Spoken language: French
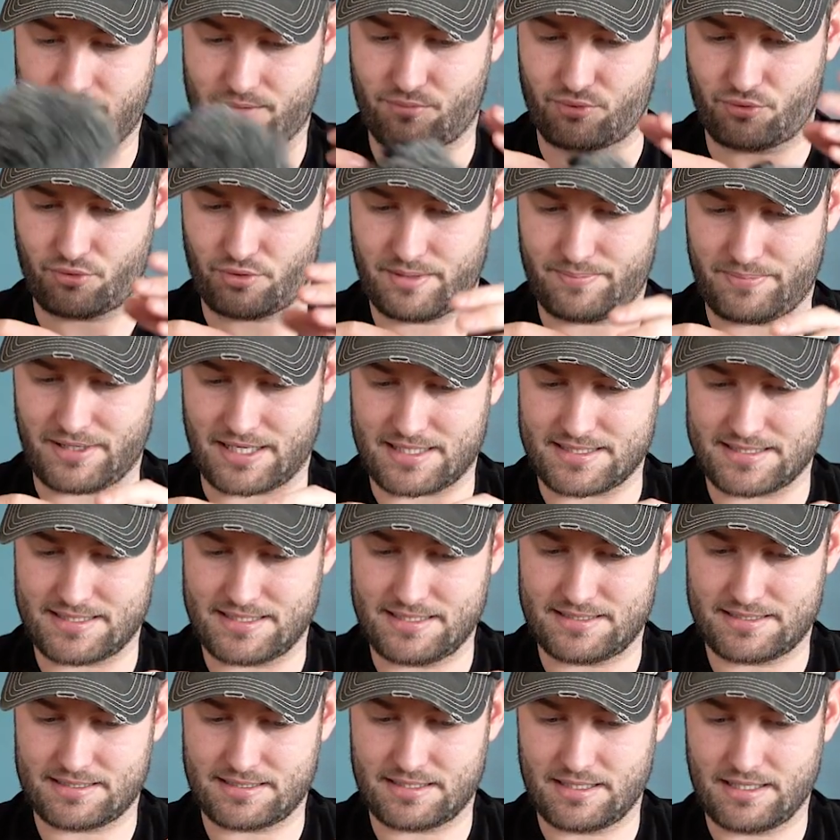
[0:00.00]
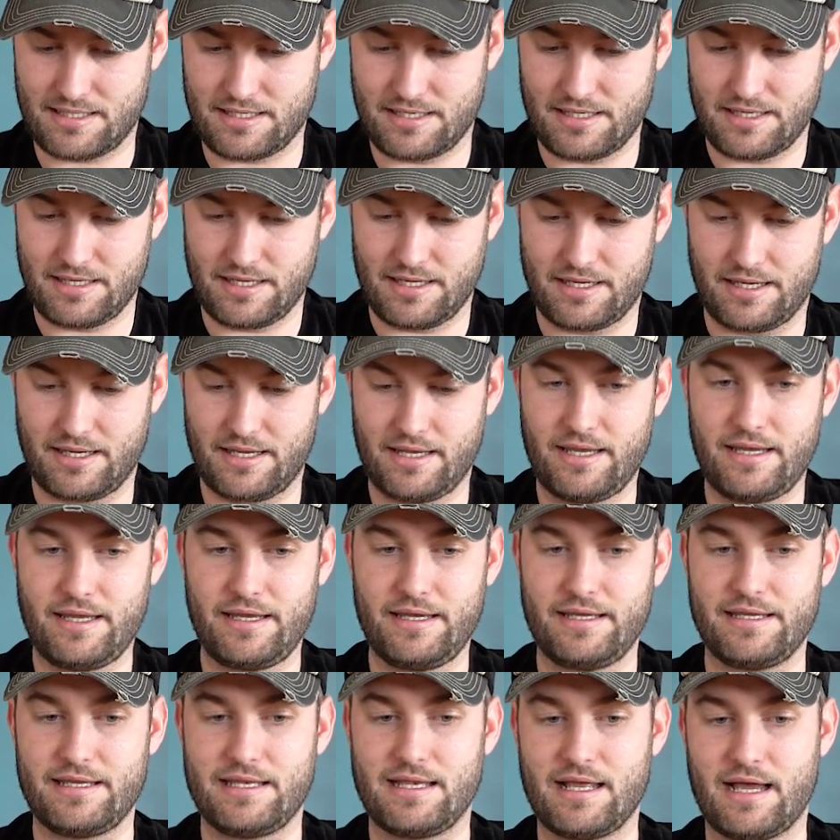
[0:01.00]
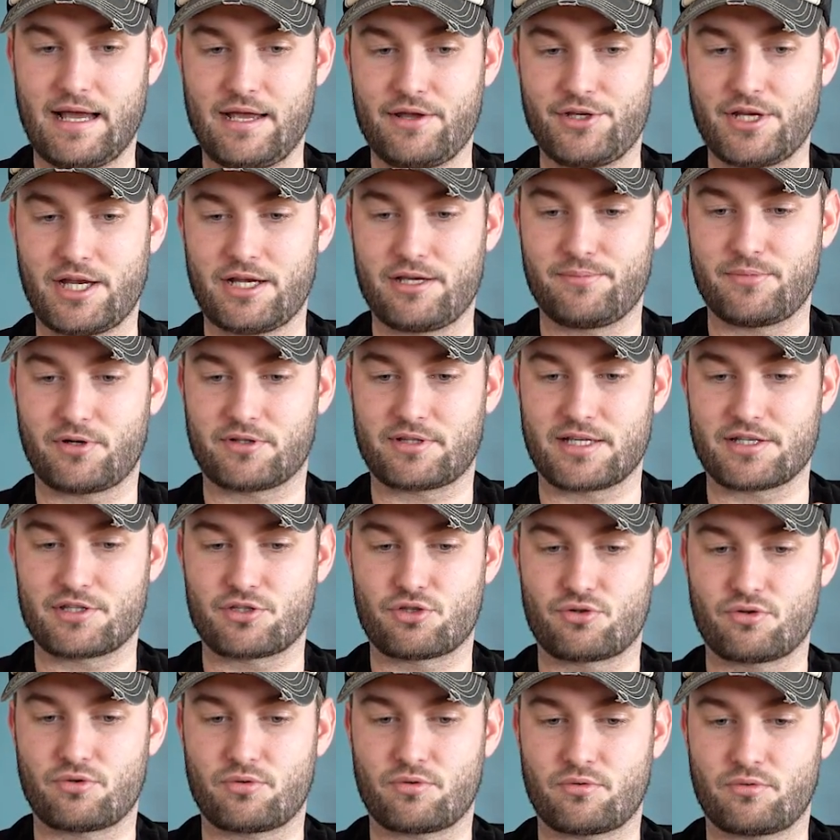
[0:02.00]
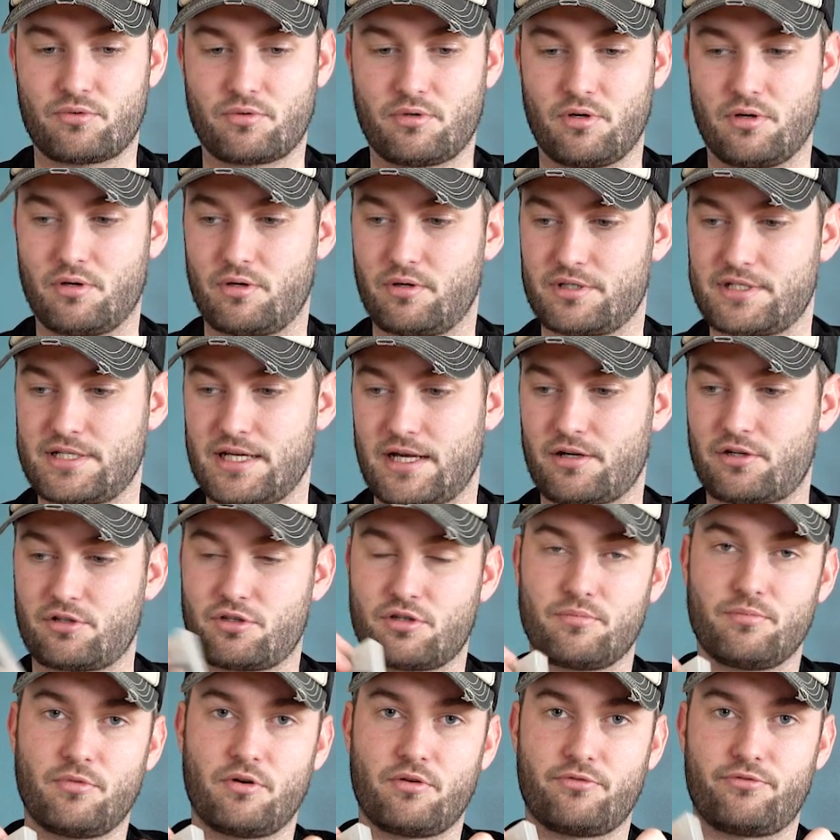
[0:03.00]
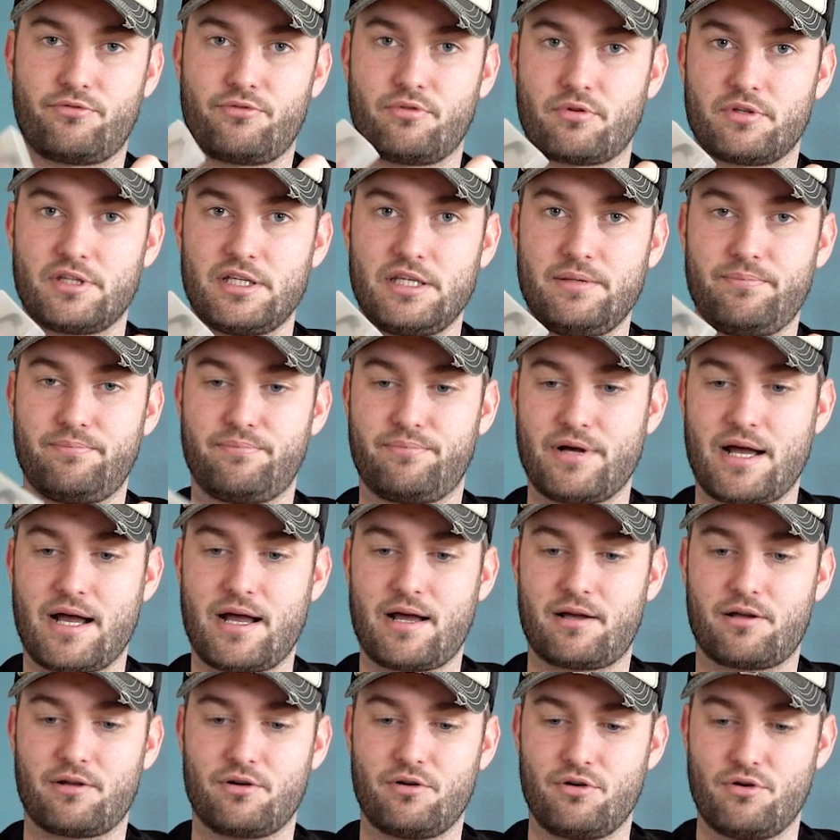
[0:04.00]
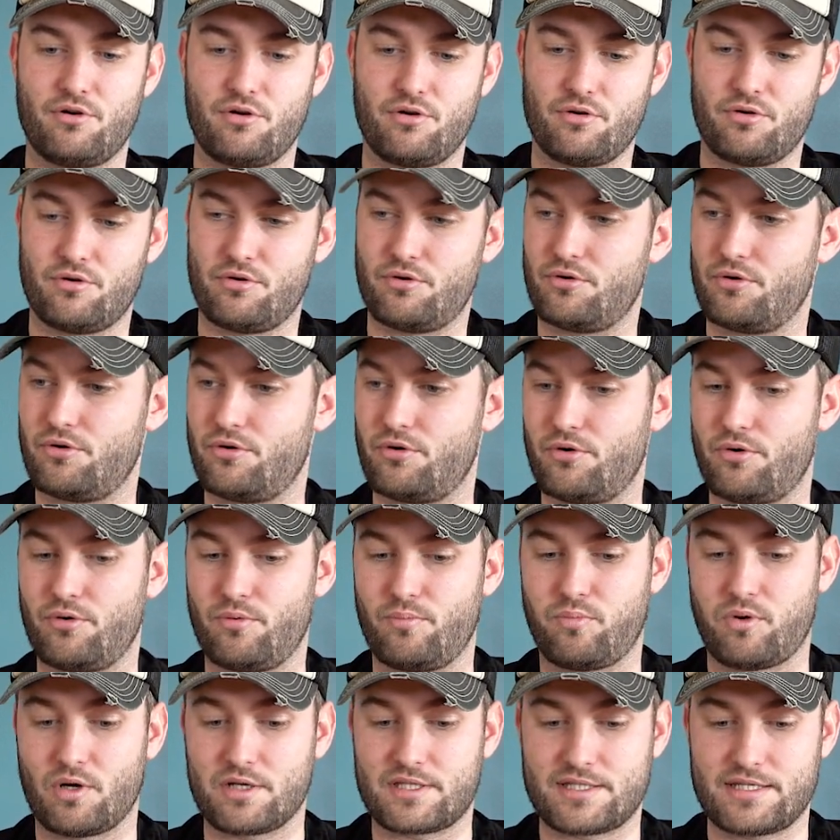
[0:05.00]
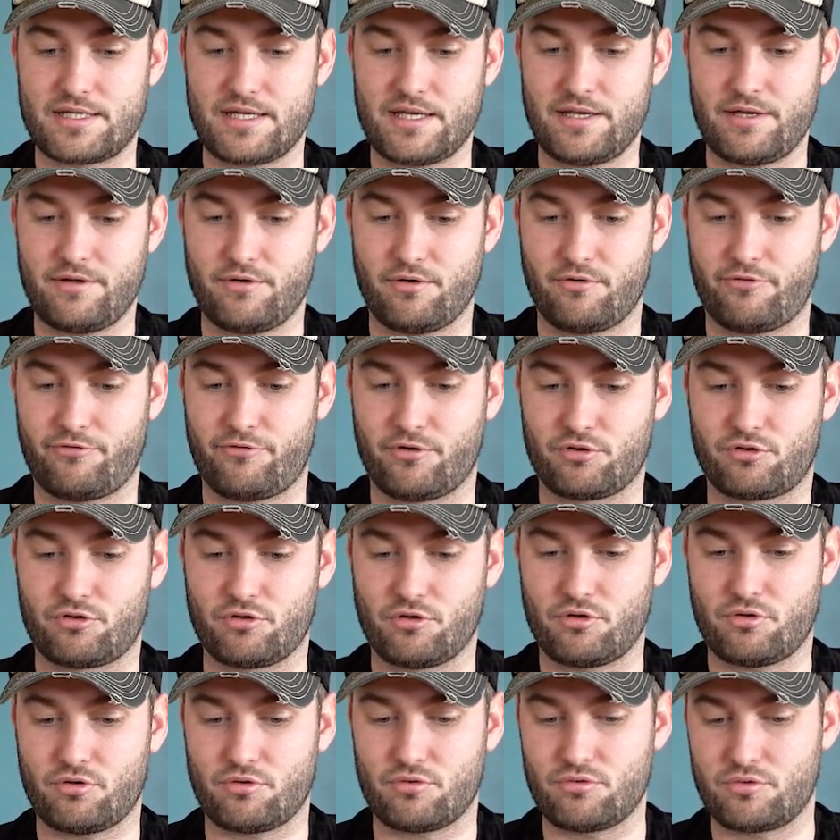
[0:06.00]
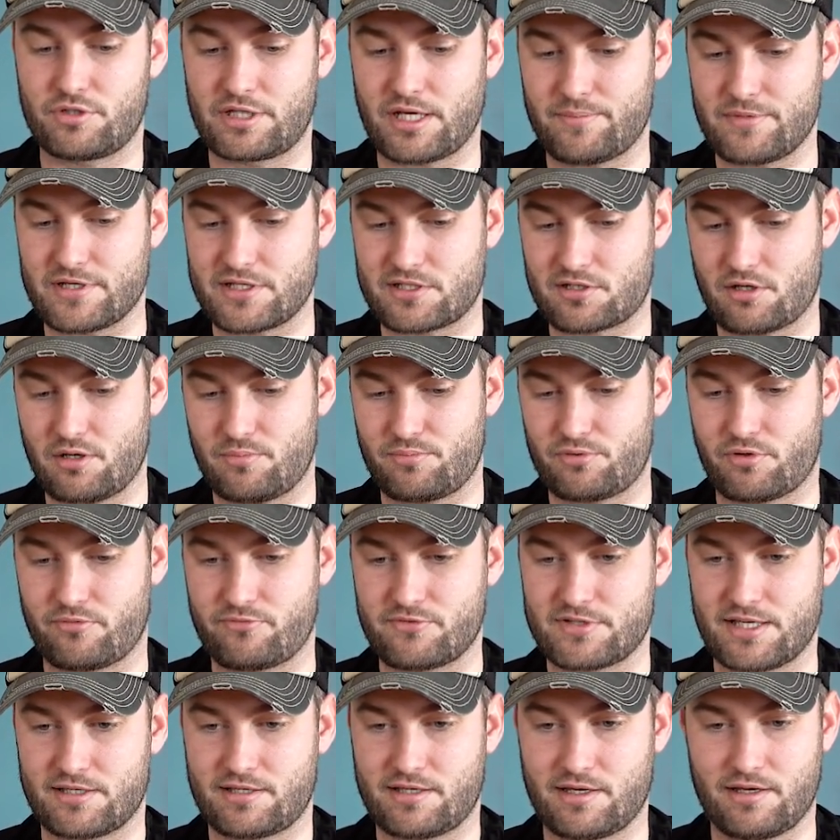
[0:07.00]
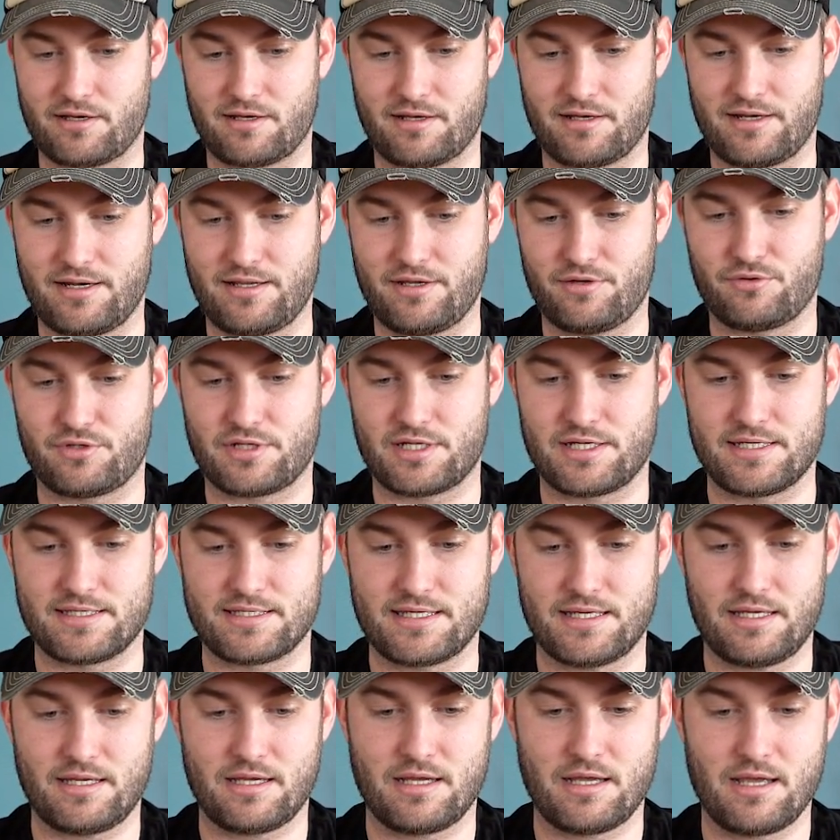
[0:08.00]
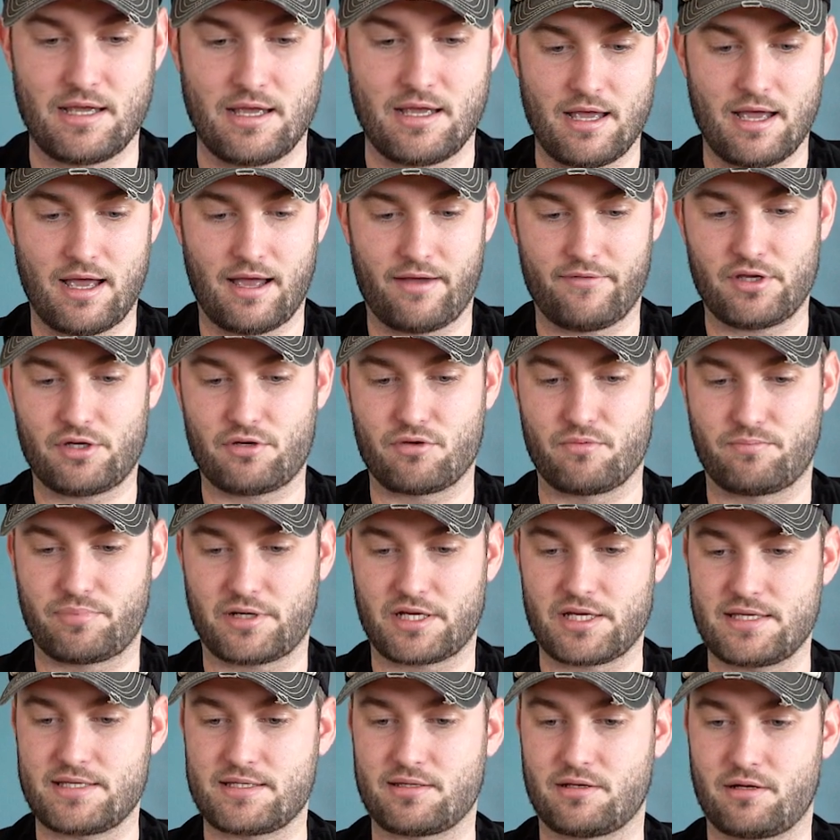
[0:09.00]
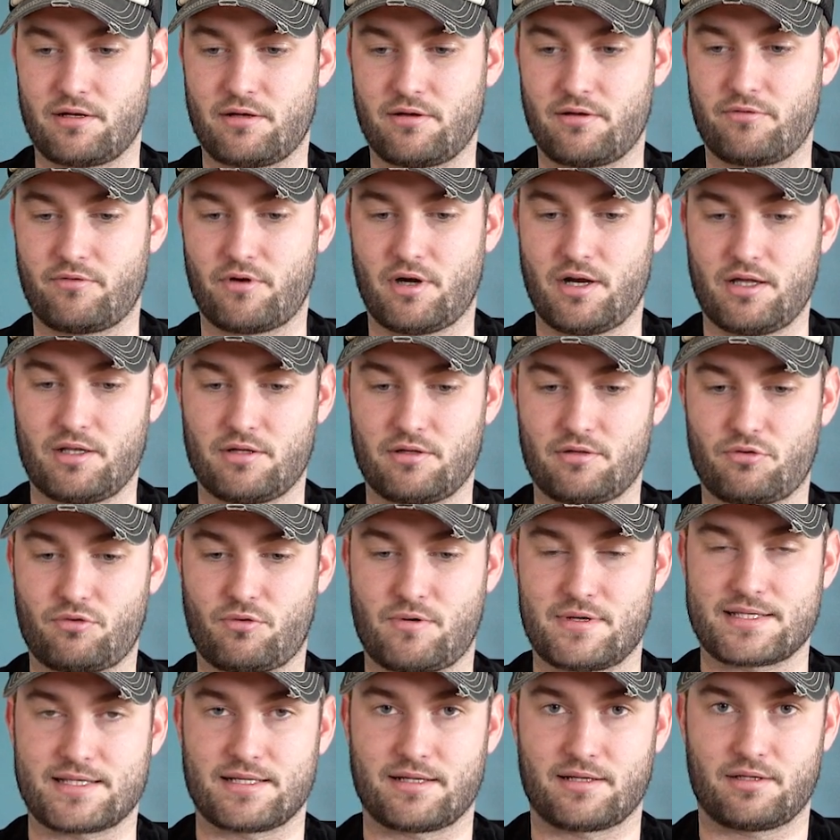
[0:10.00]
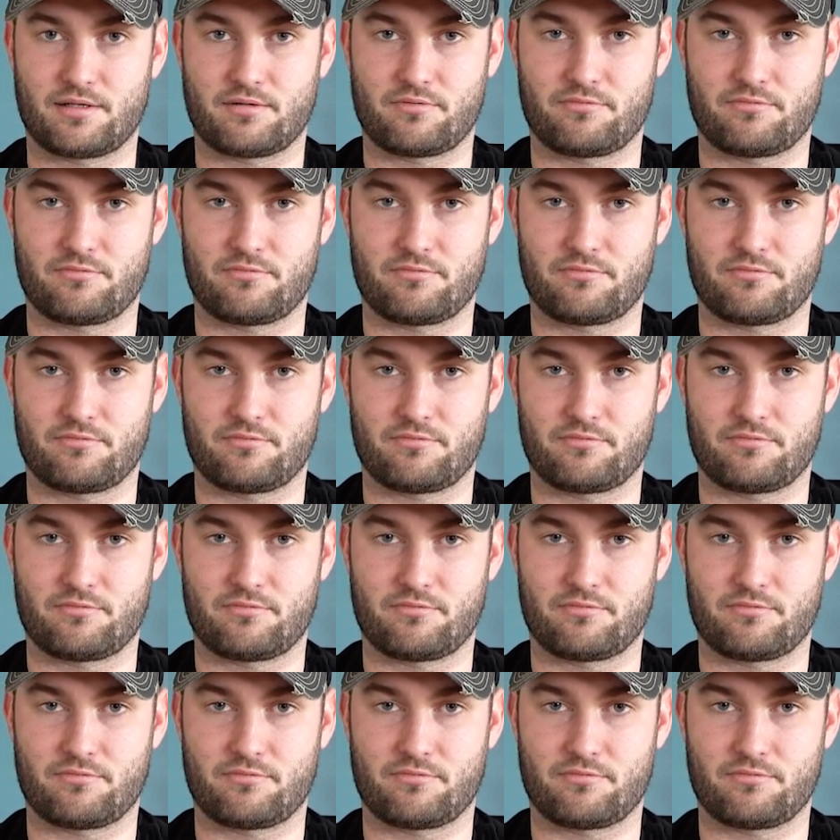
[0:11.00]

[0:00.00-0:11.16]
un bruit parasite. Et il a une alimentation euh, directement fournie par le boîtier euh, photo ou caméscope que vous allez utiliser avec une prise voilà, 3.5.